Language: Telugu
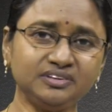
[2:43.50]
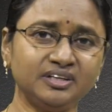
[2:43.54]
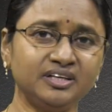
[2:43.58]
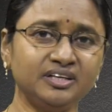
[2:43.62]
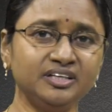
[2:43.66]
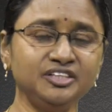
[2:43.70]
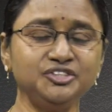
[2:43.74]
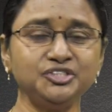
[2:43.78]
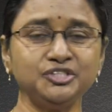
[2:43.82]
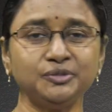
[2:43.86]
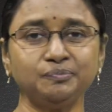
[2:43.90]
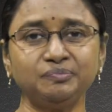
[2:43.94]

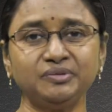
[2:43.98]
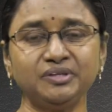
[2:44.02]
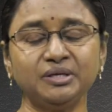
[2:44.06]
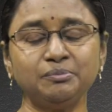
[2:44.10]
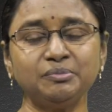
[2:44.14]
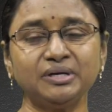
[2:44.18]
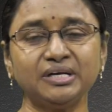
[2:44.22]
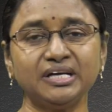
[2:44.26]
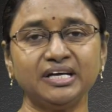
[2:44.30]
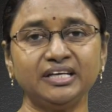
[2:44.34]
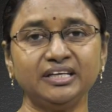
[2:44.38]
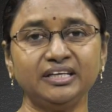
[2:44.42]
అని చెప్తాం
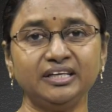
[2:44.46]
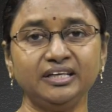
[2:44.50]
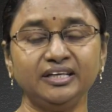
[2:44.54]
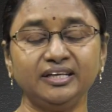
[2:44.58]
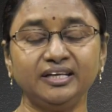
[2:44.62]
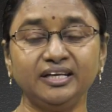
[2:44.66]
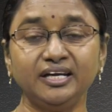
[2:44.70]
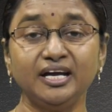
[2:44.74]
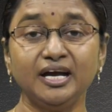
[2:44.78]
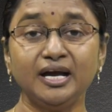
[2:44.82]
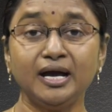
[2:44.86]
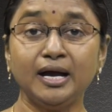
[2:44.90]
కానీ
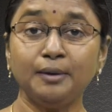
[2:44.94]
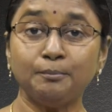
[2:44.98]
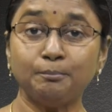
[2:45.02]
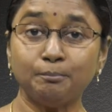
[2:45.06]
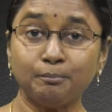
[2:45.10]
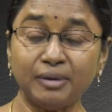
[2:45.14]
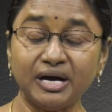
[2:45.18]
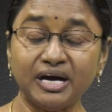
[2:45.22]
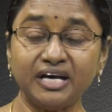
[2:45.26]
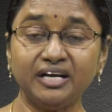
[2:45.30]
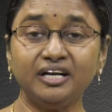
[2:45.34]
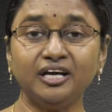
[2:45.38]

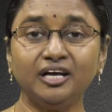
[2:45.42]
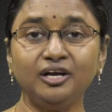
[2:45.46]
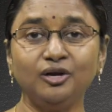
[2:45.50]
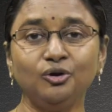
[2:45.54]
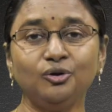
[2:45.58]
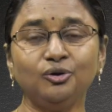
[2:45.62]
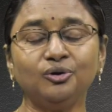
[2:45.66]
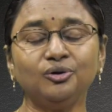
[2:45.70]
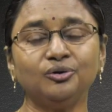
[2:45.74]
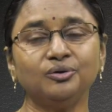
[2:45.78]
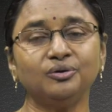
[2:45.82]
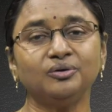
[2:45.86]

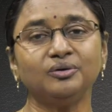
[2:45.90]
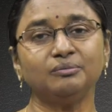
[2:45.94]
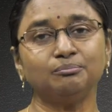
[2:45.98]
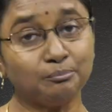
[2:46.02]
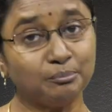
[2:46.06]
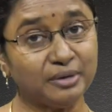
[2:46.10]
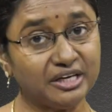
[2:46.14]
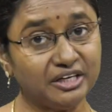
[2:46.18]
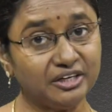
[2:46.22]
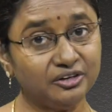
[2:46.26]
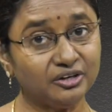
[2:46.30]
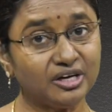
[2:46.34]
మనలో
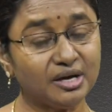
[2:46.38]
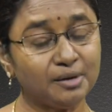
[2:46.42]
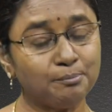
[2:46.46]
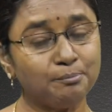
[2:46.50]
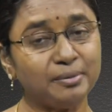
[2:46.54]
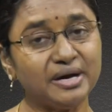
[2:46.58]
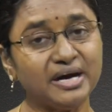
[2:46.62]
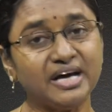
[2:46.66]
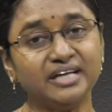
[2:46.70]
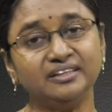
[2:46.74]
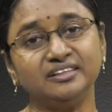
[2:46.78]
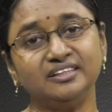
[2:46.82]
మన యొక్క
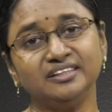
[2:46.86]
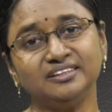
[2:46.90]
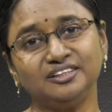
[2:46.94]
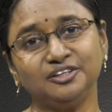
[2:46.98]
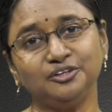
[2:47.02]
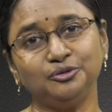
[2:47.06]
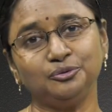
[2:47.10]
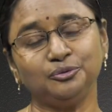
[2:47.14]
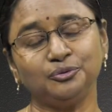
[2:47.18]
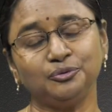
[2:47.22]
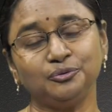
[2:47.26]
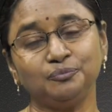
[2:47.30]

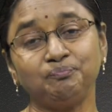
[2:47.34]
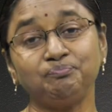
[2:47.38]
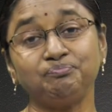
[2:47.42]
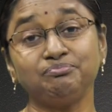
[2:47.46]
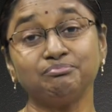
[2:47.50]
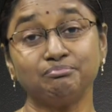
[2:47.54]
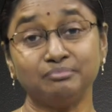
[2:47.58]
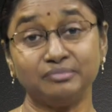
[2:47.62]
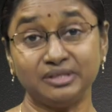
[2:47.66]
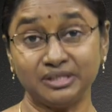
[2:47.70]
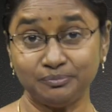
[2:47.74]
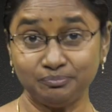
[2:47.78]
బాధ్యతను
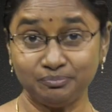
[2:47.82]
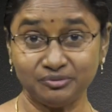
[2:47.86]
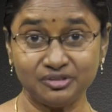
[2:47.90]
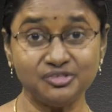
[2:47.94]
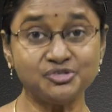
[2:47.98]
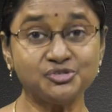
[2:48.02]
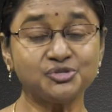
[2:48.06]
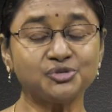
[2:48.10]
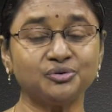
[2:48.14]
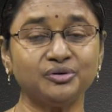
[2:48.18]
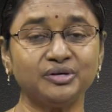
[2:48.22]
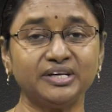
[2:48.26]
మనం
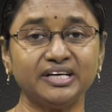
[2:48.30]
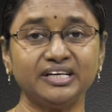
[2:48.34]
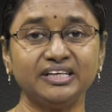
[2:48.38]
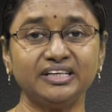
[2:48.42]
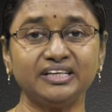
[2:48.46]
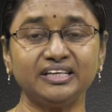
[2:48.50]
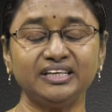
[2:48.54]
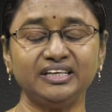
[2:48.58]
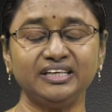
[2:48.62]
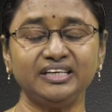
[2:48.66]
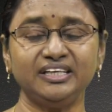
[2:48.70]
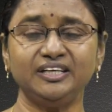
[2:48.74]

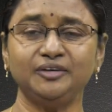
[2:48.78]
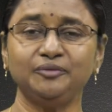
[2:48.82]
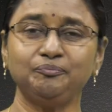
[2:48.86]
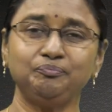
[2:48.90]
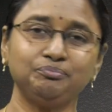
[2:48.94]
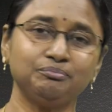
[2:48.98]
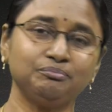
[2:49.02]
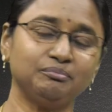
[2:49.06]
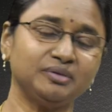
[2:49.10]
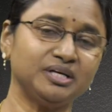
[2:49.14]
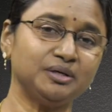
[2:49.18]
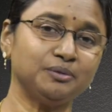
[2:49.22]
తీసుకోవడానికి
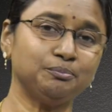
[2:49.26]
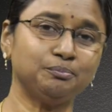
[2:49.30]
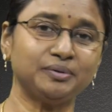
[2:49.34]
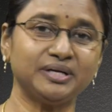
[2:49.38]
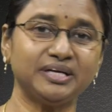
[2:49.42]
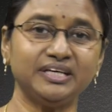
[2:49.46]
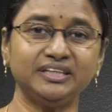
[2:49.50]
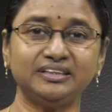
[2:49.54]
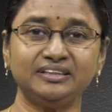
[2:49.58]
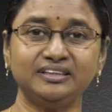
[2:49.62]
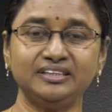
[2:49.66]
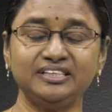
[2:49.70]
మనం
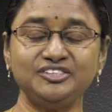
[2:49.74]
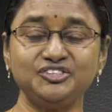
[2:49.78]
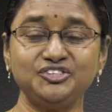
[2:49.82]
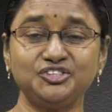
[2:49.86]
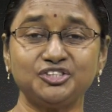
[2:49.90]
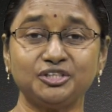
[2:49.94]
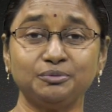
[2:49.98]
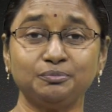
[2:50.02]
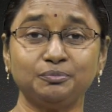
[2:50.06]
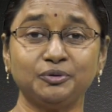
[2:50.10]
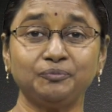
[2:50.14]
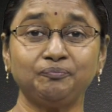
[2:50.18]

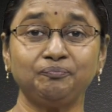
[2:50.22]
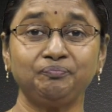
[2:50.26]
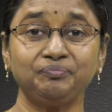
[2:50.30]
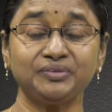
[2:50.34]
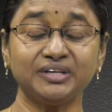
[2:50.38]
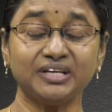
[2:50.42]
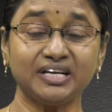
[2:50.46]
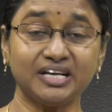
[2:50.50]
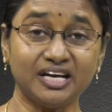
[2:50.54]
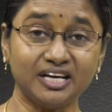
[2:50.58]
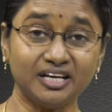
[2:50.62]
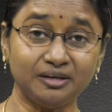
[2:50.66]
ప్రయత్నించడం
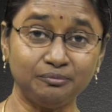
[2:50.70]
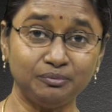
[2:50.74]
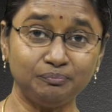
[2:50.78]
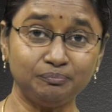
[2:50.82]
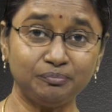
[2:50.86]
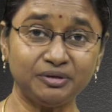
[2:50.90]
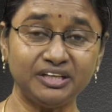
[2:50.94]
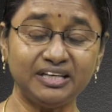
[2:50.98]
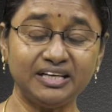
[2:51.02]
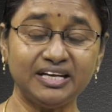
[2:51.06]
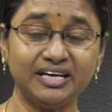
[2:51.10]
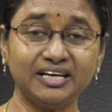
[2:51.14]
కానీ
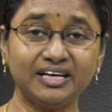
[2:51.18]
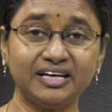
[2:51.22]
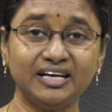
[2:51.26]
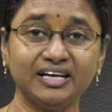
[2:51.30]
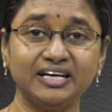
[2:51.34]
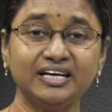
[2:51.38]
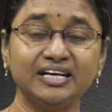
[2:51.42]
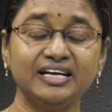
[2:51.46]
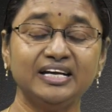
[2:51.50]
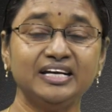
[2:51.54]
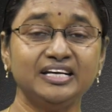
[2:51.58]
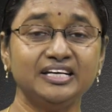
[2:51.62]
ప్రియులారా
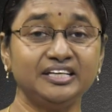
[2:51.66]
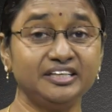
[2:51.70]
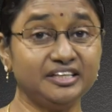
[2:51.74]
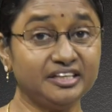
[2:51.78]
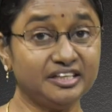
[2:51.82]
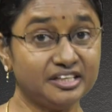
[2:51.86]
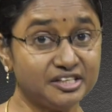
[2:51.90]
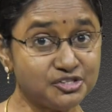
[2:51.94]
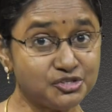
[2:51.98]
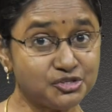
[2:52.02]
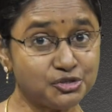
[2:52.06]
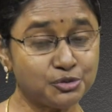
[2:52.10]

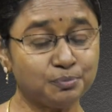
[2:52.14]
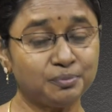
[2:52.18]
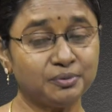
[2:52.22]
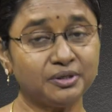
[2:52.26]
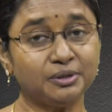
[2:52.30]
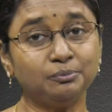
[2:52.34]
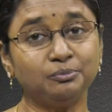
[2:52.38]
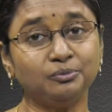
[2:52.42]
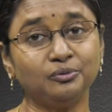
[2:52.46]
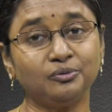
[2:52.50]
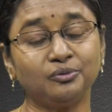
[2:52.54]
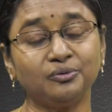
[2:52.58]
యేసు
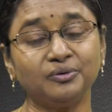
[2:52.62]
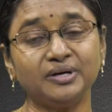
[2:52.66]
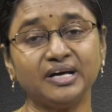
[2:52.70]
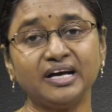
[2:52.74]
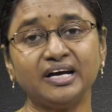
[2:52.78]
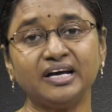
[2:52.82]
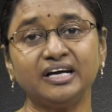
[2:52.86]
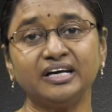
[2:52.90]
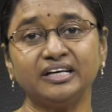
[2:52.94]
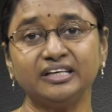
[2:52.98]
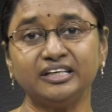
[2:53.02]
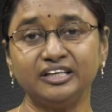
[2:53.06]
ప్రభు కూడా
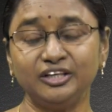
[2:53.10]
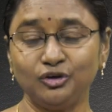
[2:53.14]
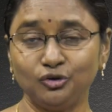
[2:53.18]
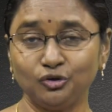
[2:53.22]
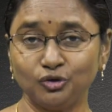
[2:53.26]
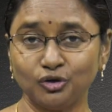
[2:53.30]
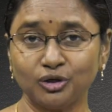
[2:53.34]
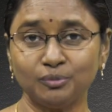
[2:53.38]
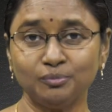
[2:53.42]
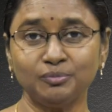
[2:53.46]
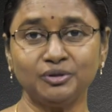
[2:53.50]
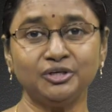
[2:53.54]
ఈ
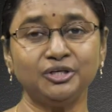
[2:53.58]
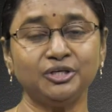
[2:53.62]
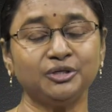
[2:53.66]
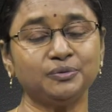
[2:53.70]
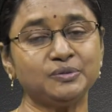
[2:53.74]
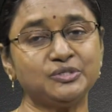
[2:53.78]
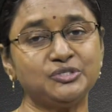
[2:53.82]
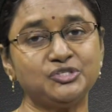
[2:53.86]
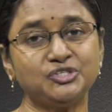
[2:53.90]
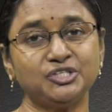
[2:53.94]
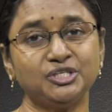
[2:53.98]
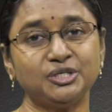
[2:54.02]
లోకంలోనికి
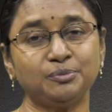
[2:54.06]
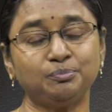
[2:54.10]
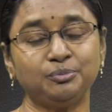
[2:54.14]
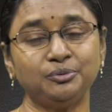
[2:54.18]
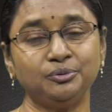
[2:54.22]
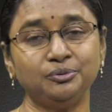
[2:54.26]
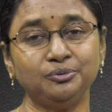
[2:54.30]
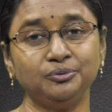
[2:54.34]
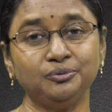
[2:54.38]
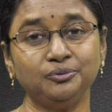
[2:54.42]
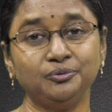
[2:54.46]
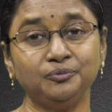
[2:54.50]

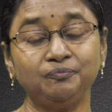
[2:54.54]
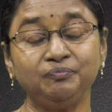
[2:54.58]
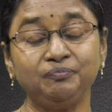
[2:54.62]
వచ్చినప్పుడు